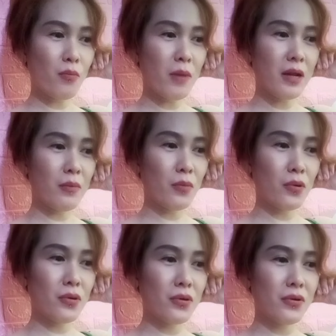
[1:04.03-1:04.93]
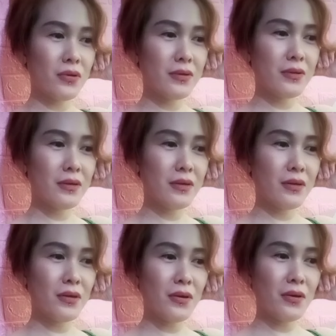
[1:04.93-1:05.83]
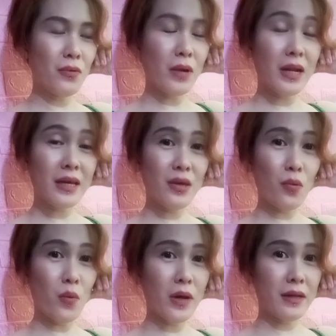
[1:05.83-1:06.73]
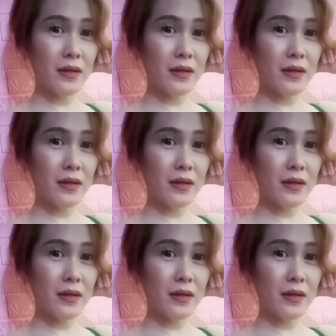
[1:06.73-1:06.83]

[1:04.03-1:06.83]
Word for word: mahal mo, huwag ka lang iwan.